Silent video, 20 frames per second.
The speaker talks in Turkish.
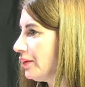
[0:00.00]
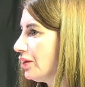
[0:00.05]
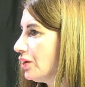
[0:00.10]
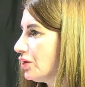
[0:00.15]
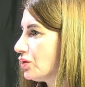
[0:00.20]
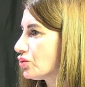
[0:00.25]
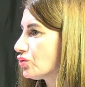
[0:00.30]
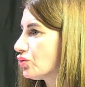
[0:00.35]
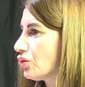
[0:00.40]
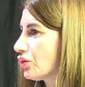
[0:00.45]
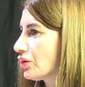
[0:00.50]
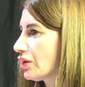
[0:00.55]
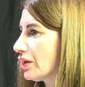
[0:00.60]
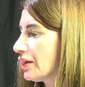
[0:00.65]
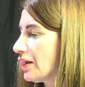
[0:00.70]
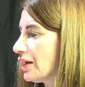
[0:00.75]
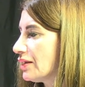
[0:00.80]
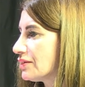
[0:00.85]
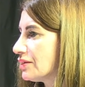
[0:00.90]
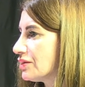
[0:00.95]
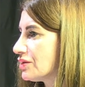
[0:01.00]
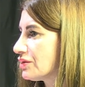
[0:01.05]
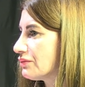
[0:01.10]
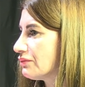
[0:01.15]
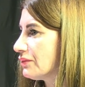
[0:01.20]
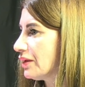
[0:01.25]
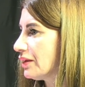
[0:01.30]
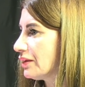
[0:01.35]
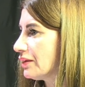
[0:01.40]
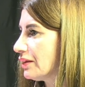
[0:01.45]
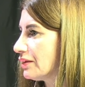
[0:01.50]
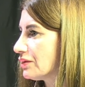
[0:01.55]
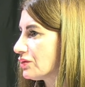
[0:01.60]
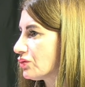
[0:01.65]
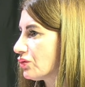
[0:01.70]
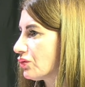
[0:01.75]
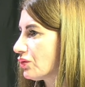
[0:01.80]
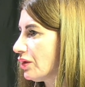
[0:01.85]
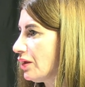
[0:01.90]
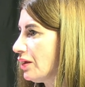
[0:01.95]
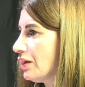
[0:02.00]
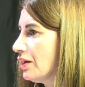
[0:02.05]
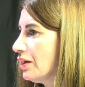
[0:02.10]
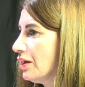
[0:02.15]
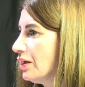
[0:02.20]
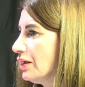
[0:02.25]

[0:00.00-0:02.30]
Evet. Son genel seçimlerden sonra.